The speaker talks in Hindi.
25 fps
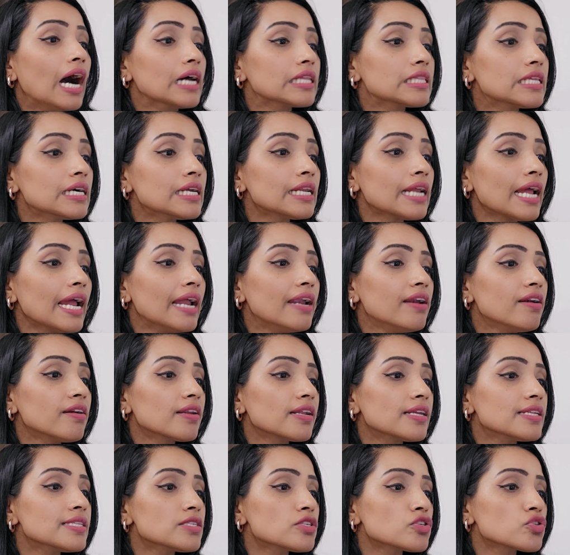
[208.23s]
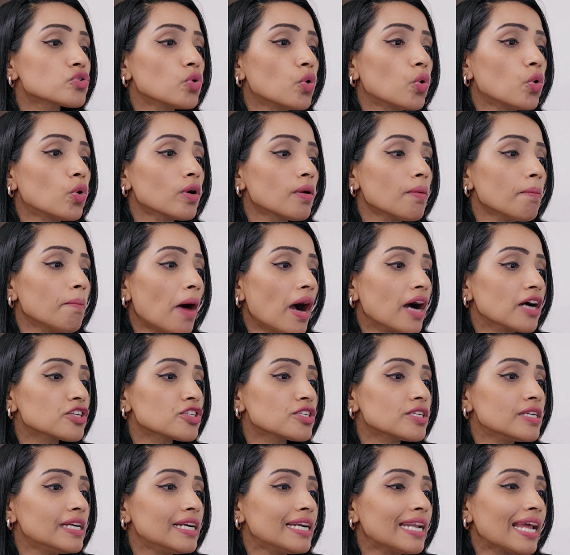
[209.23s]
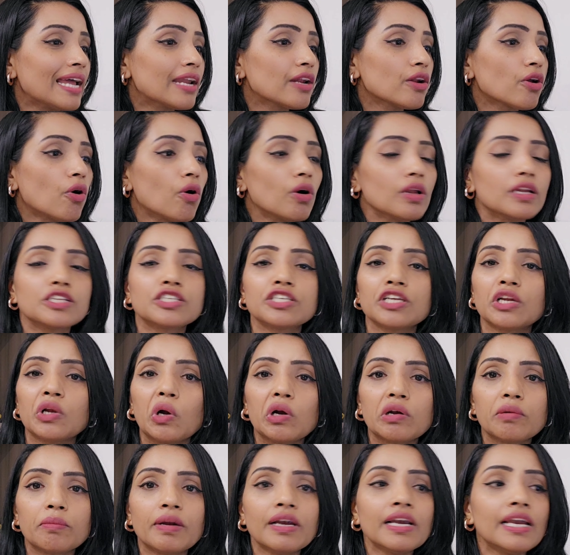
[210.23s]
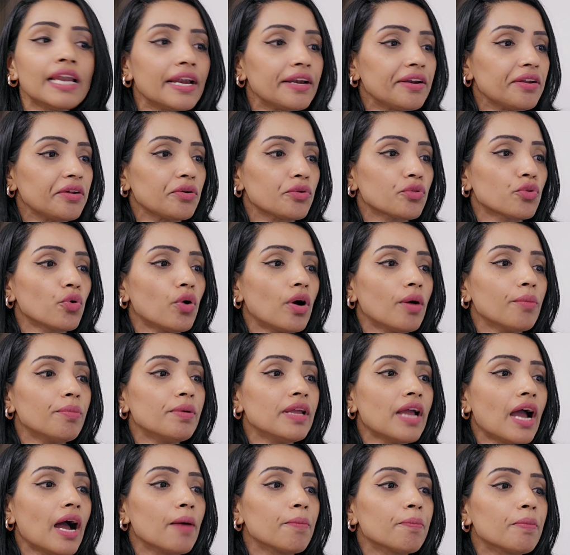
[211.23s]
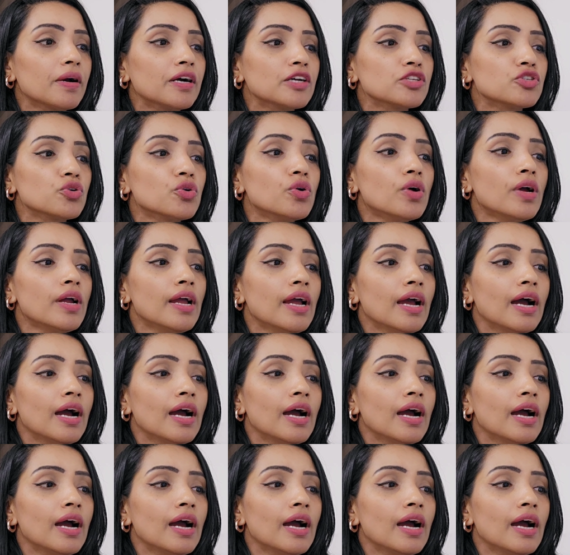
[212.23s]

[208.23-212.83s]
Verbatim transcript: अदर एंट्रेंस स्कोर मार्कशीट एंड कॉलेज अलॉटमेंट लेटर तो अभी आपका जो